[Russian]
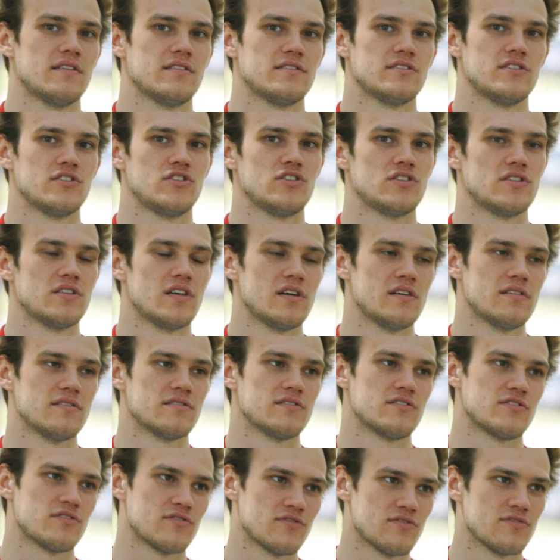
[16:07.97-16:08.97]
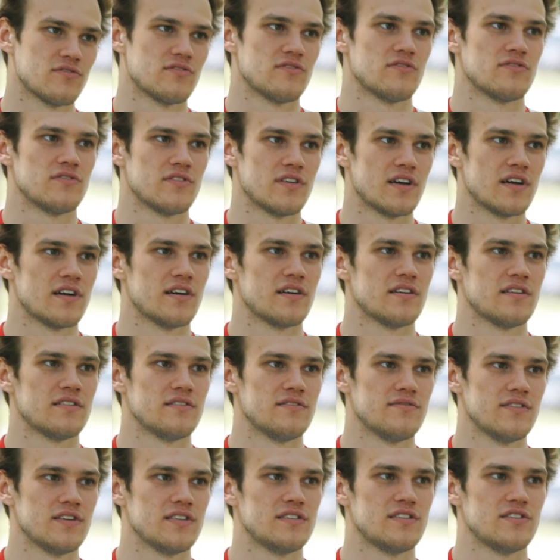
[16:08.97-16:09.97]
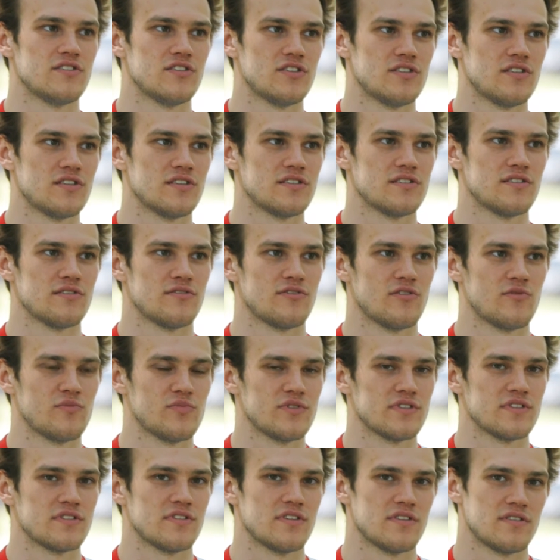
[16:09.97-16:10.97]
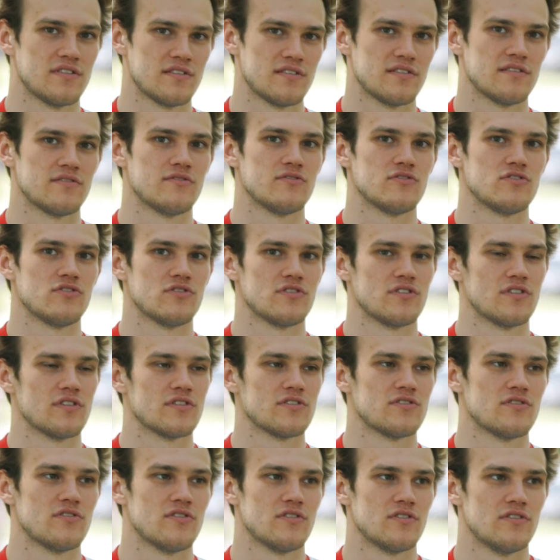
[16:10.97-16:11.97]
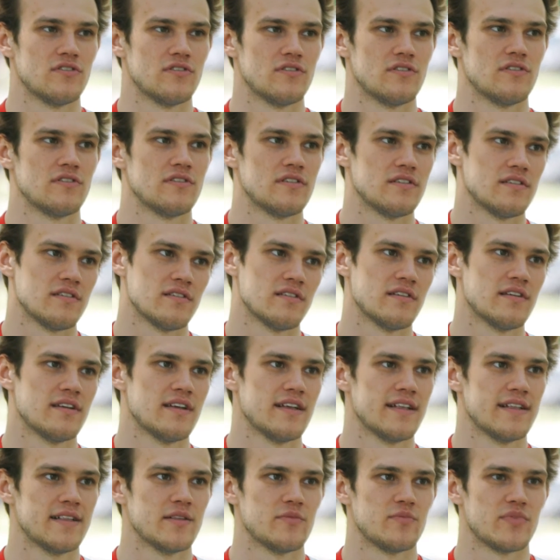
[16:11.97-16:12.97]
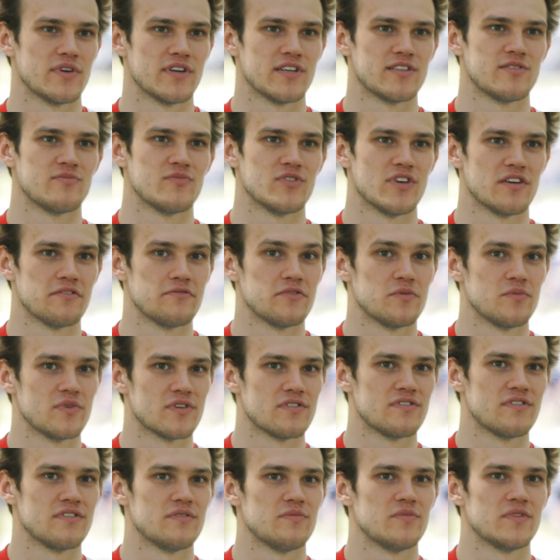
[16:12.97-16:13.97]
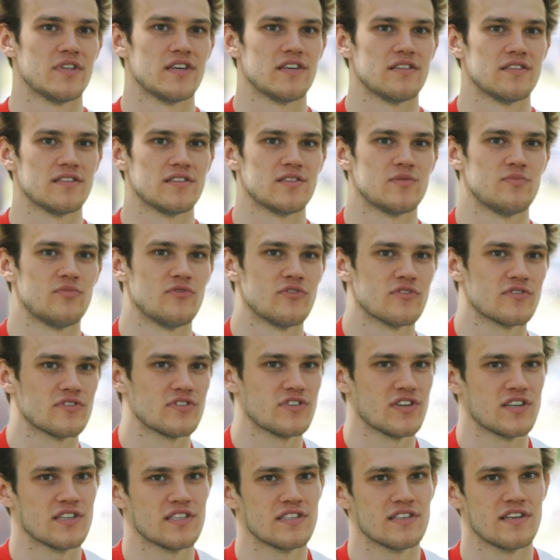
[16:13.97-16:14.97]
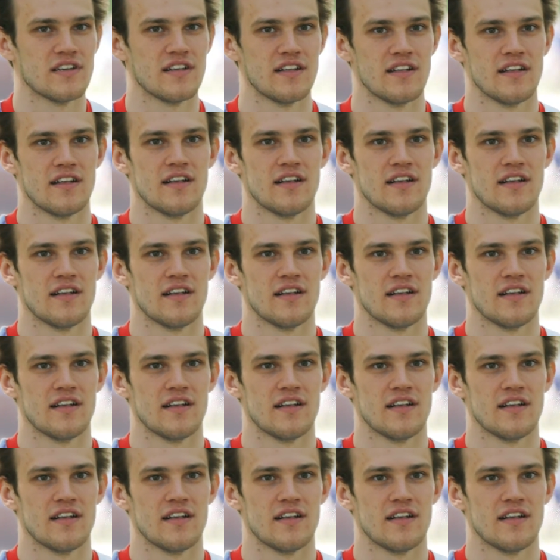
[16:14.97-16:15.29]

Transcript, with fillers: сочеталось, что на 200-400 комплекс это очень хорошо легло, и поэтому я выбрал именно этот спорт. Сейчас